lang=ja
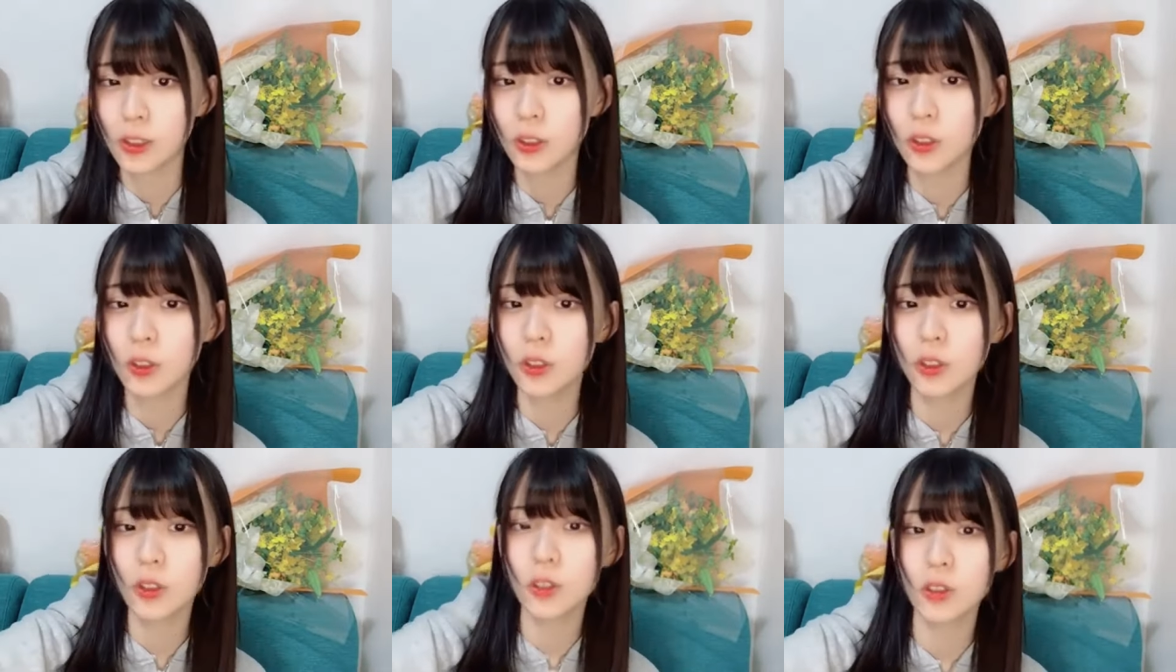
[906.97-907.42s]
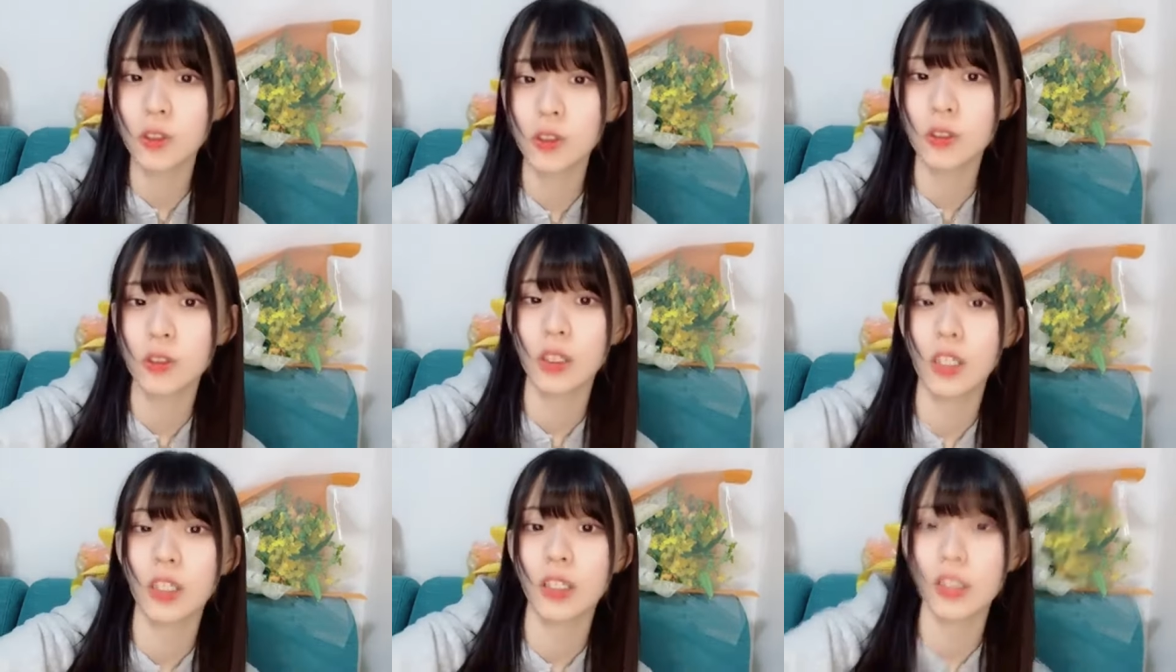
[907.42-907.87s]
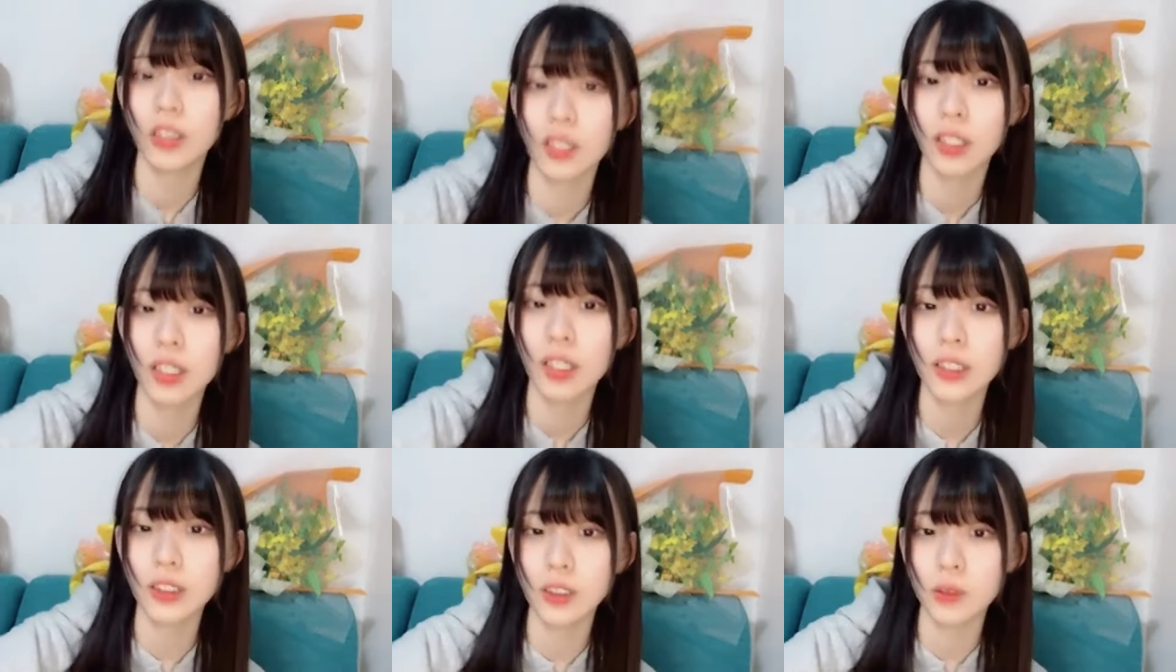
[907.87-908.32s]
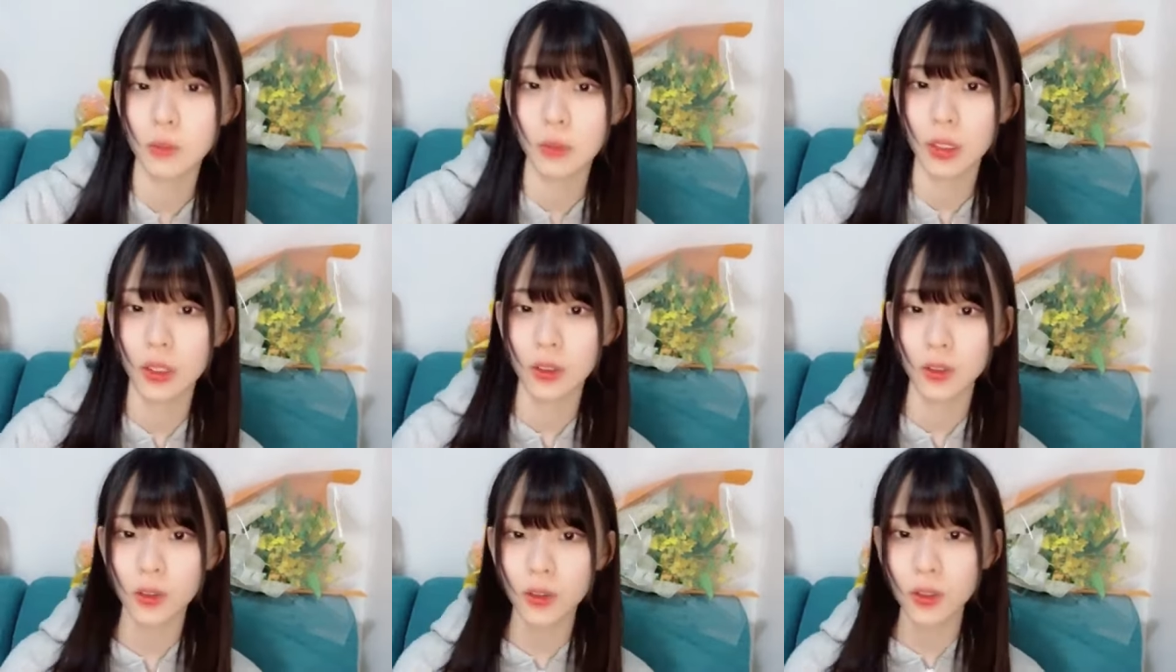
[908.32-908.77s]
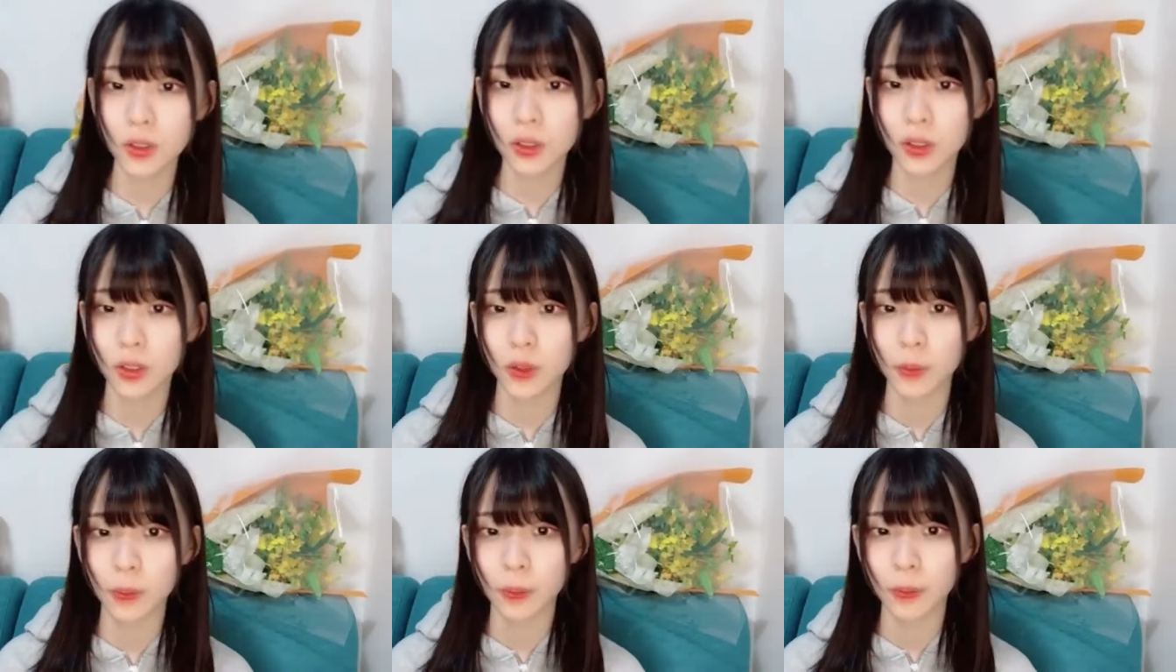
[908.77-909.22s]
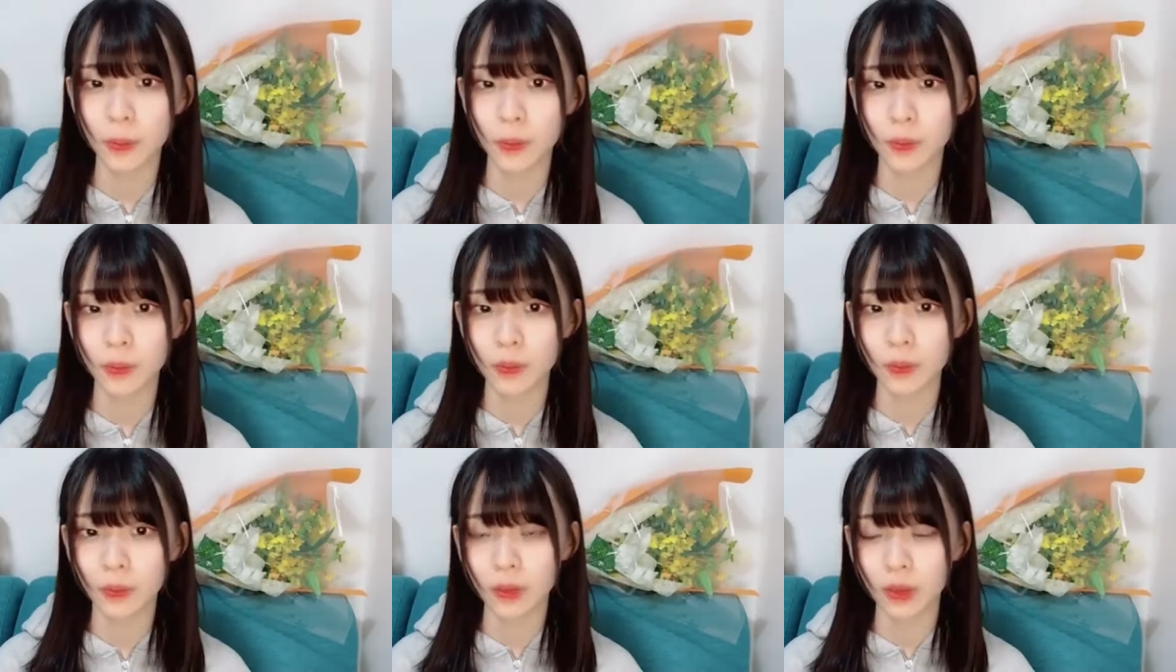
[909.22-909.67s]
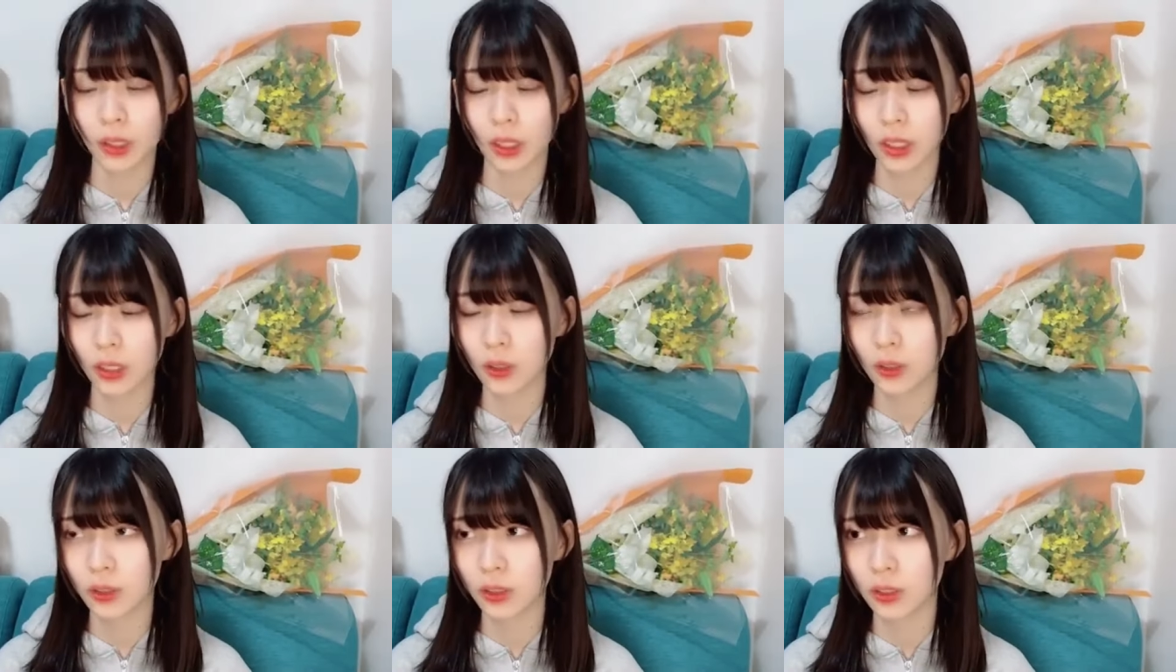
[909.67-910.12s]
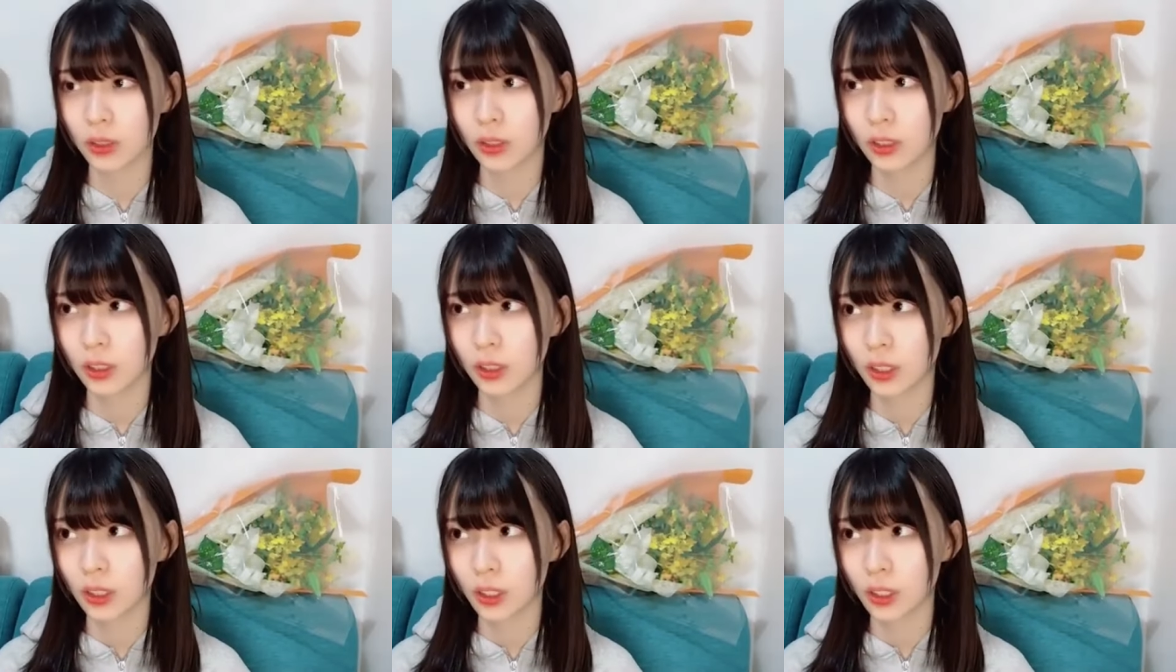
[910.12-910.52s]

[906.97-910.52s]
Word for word: ツーショットのレンがねかすみんとあの